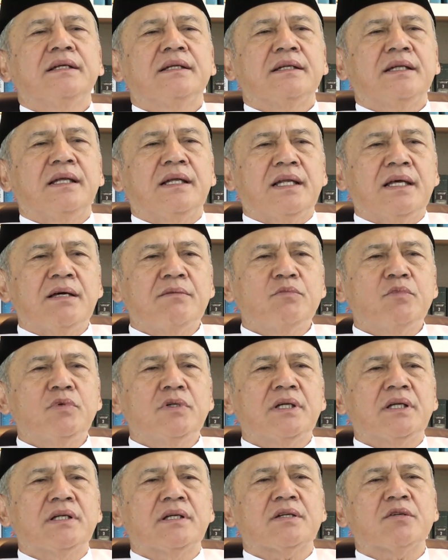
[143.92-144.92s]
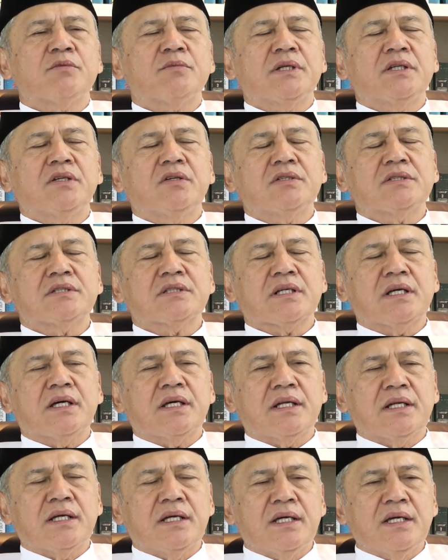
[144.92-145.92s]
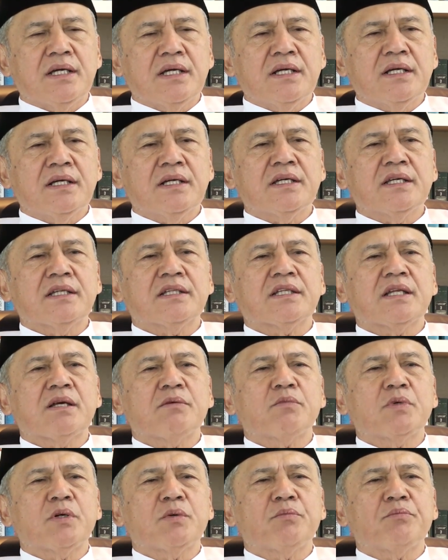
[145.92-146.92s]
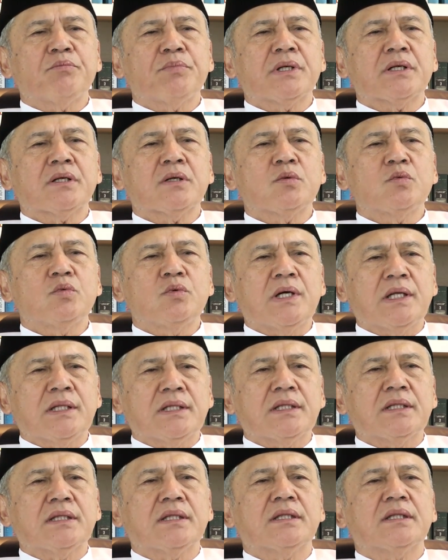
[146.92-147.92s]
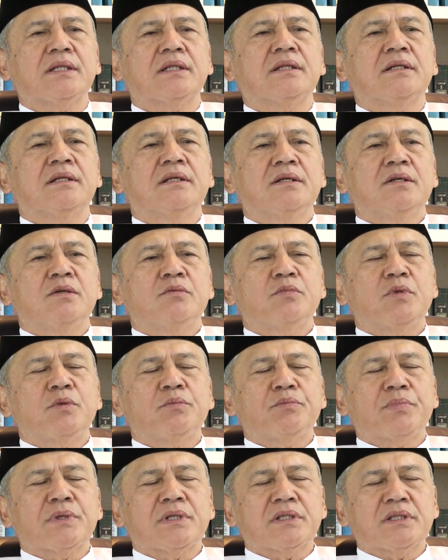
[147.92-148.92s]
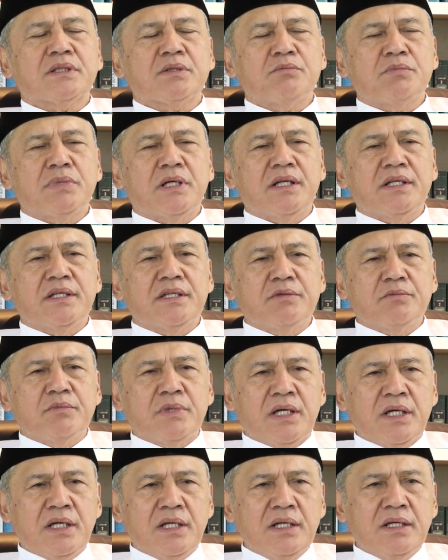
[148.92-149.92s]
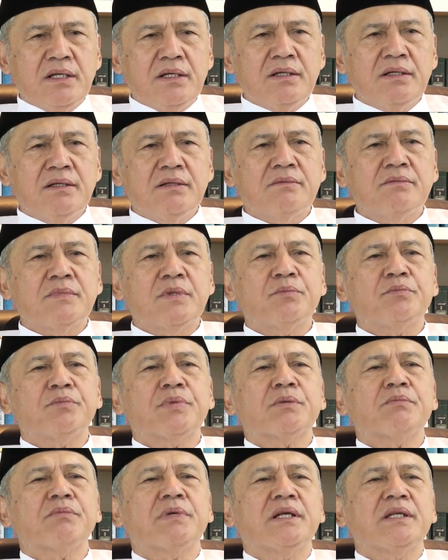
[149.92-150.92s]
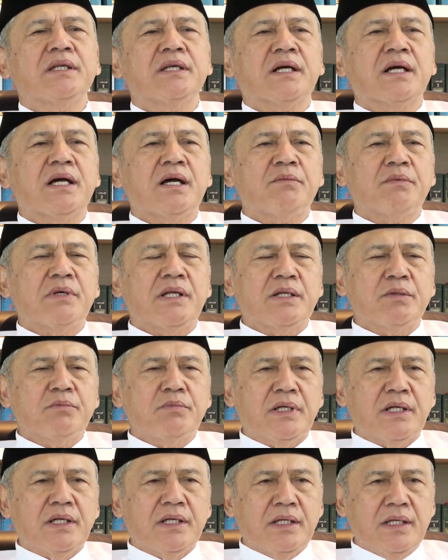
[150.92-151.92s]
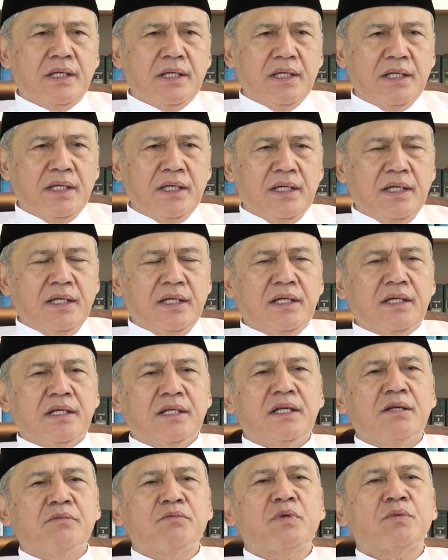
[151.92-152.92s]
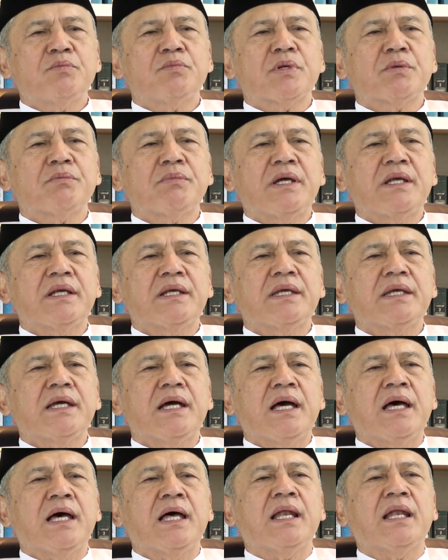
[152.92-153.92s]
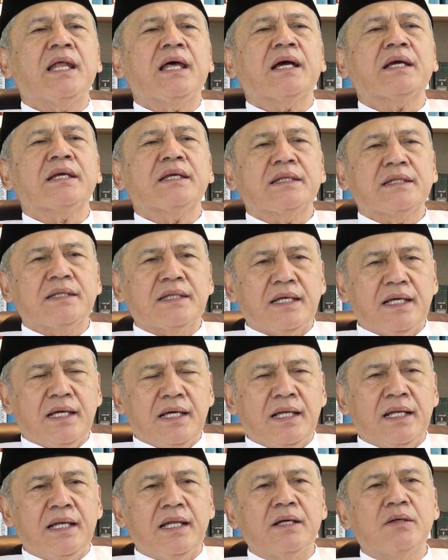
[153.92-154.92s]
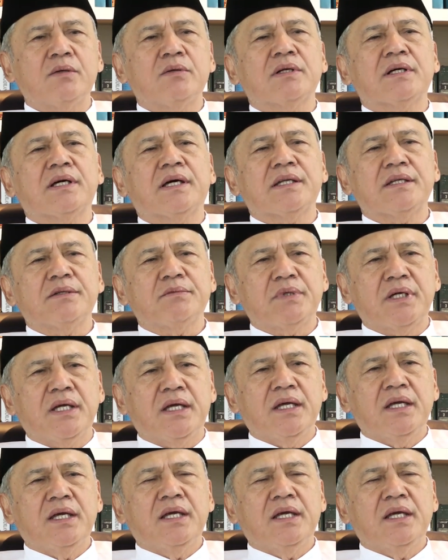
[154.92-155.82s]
dalam bulan Ramadan sekarang kita memperkuat, mempertebal iman, memperbanyak amal ibadah, dan memperbaiki akhlak kita, akhlakul karimah.